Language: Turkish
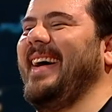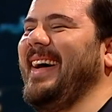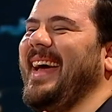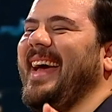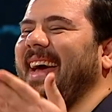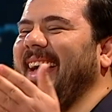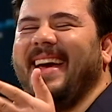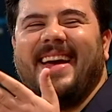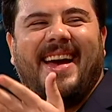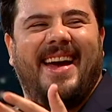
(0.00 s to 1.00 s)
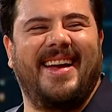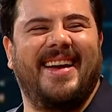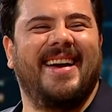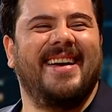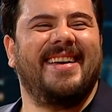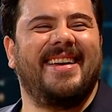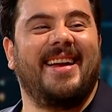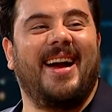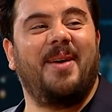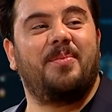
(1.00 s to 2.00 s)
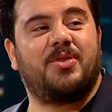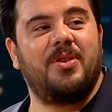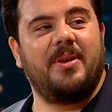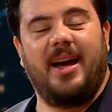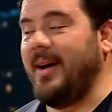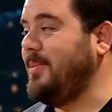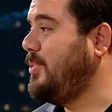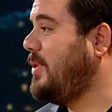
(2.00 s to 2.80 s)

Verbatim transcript: hey hey hey. Ya bu yani bu